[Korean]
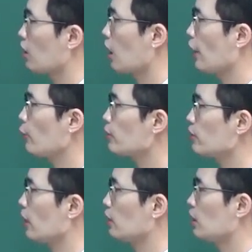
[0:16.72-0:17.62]
I was
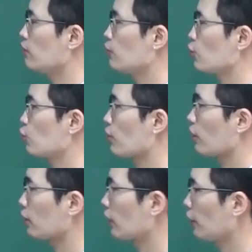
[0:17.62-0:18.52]
not even
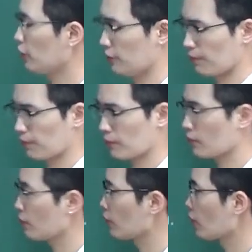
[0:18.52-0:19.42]
sure. 나는
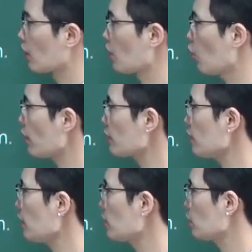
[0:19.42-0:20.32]

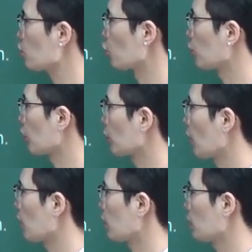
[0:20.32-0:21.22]
확신하지도
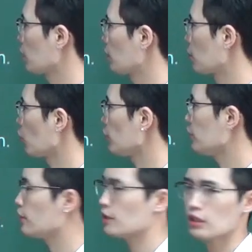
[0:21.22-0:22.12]
못했다.
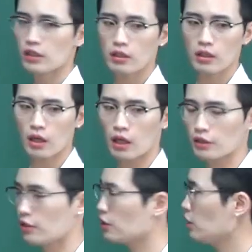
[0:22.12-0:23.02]
뭐인지
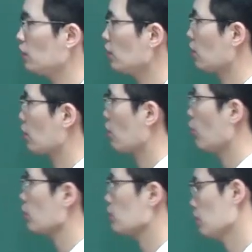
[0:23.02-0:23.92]
아닌지
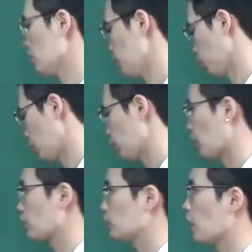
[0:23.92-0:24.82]
확신하지
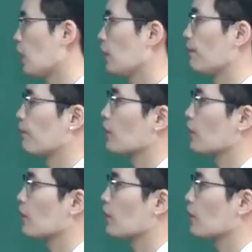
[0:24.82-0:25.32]
못했다. 그가